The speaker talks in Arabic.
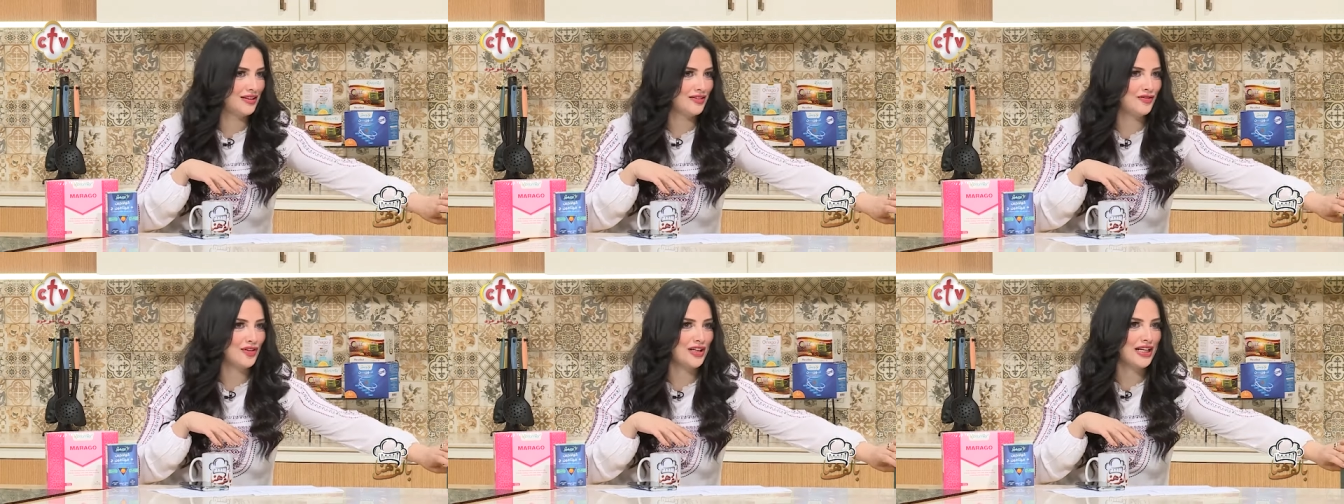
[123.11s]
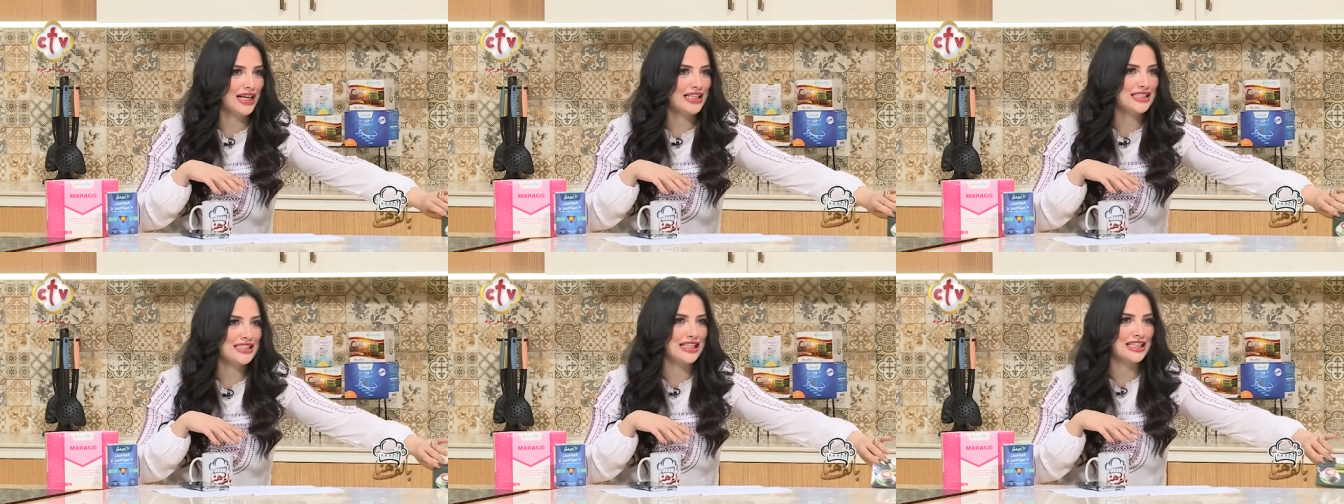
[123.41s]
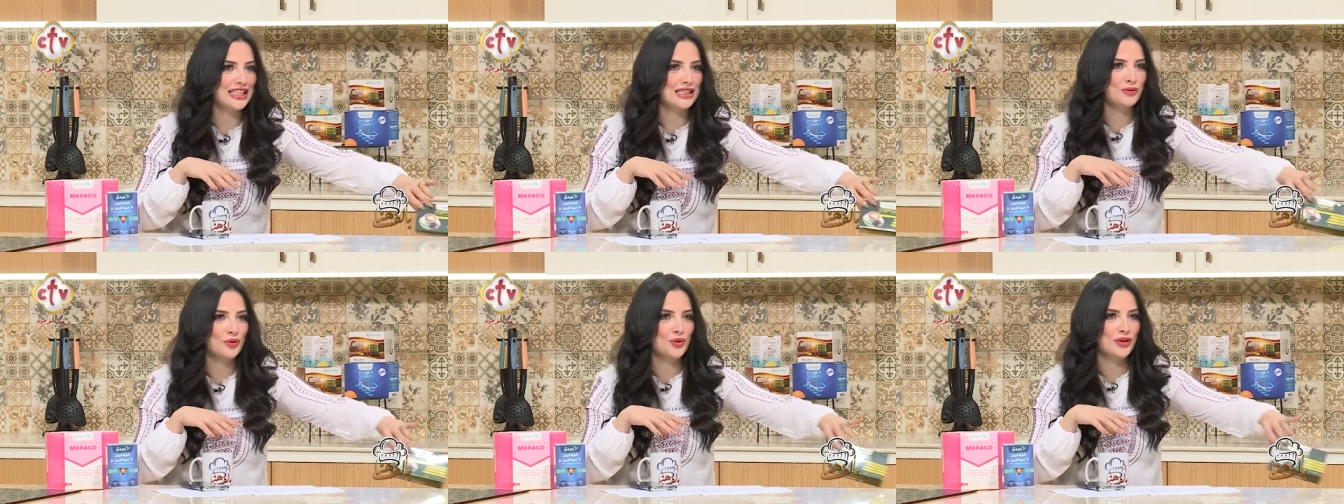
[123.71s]
فانا عايزه
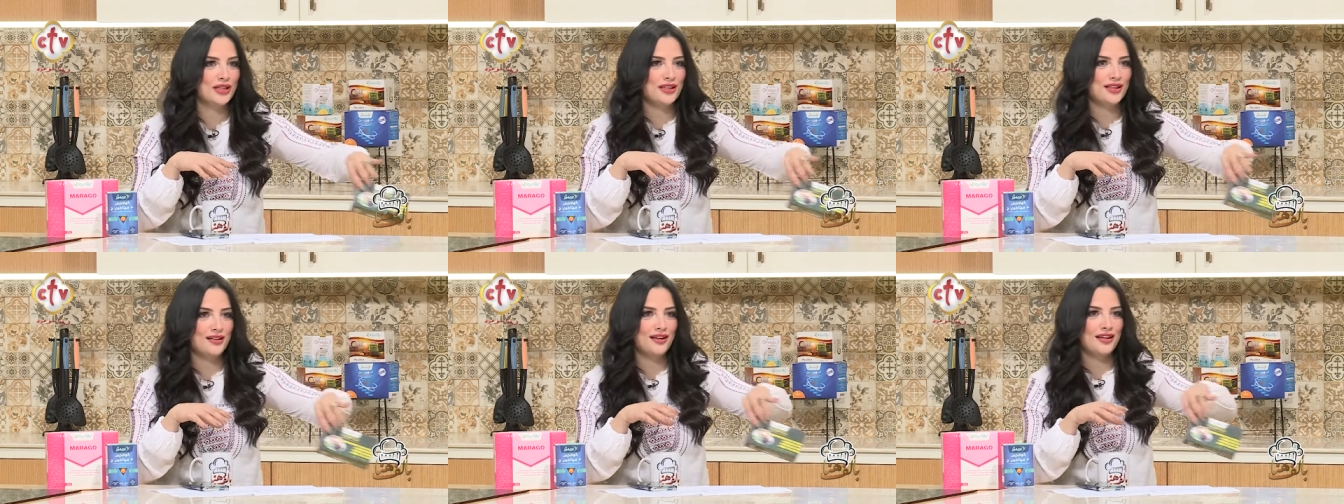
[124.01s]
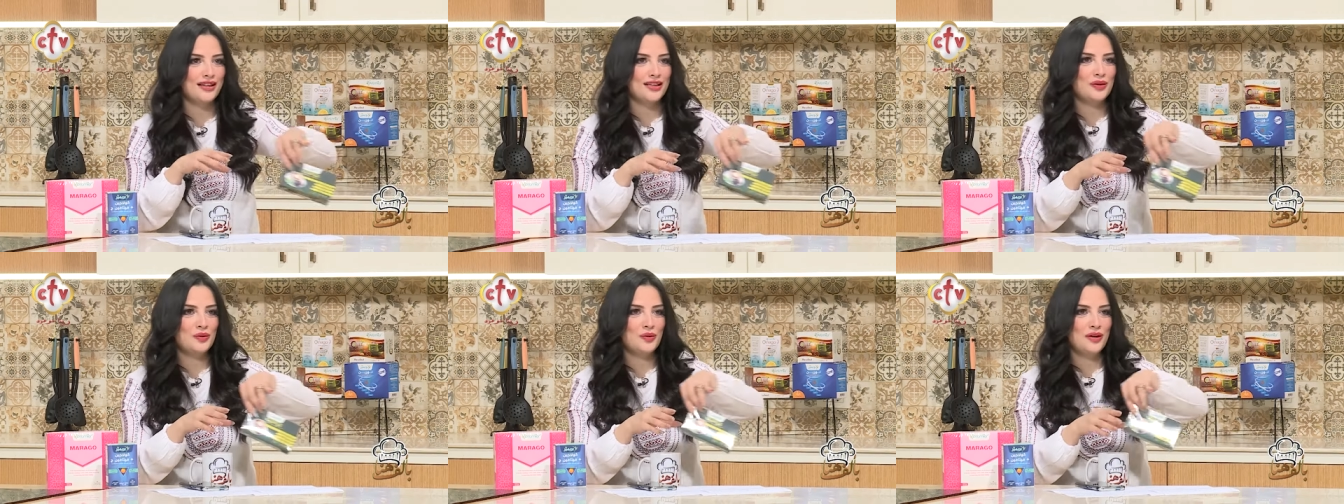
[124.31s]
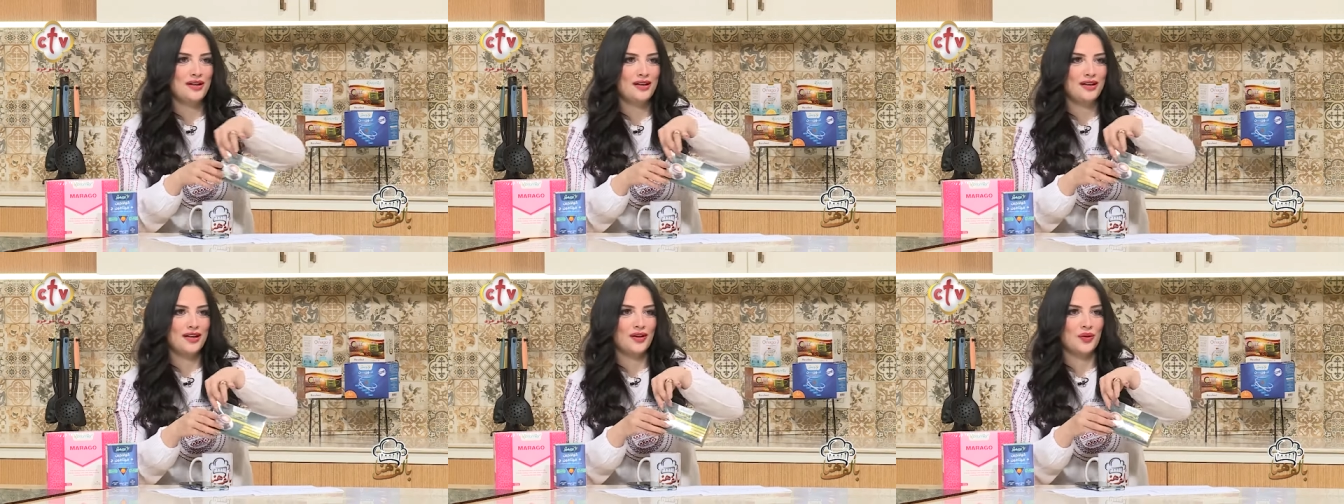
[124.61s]
اجيبه كده
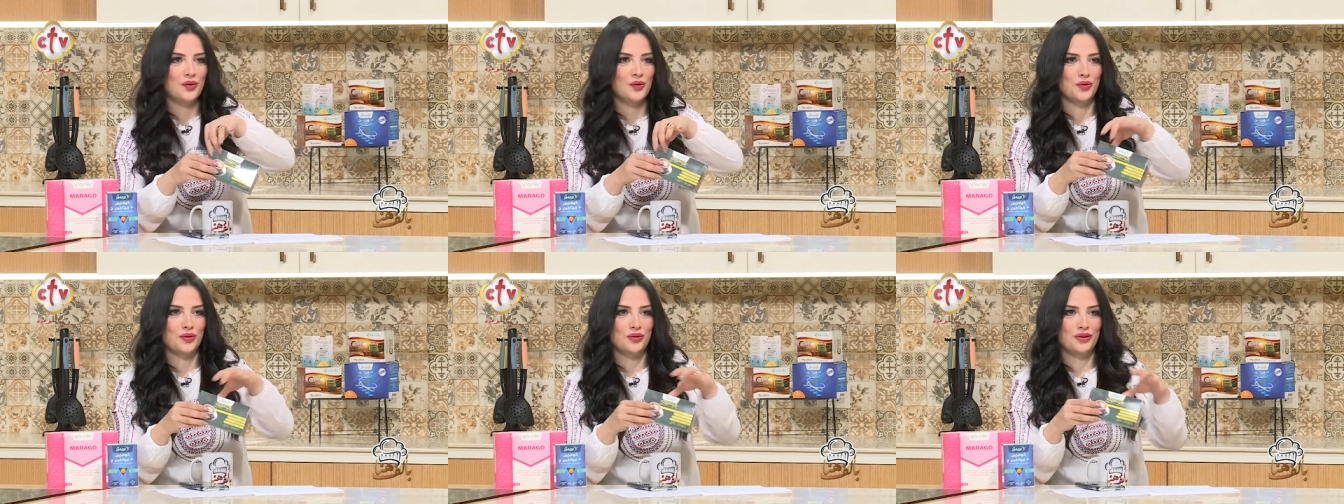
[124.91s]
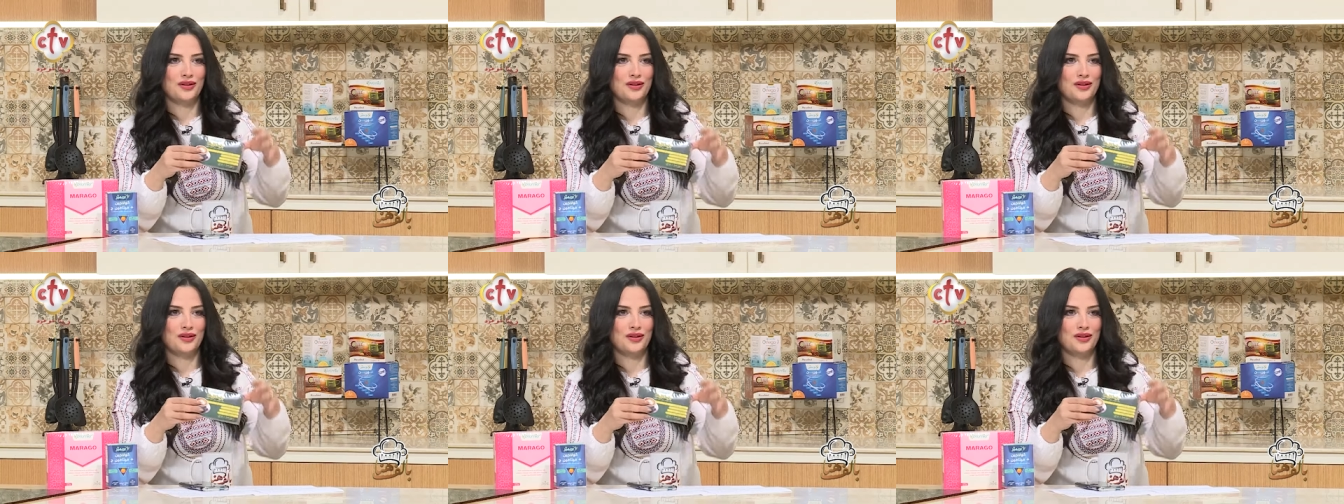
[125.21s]
ايوه اهو